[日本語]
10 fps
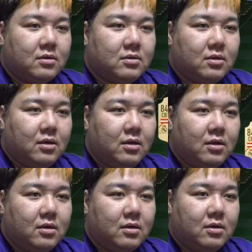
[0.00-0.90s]
で
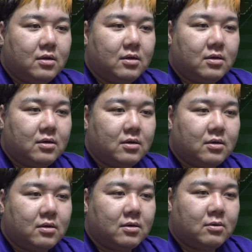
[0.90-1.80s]

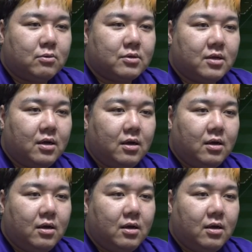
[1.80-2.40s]
これで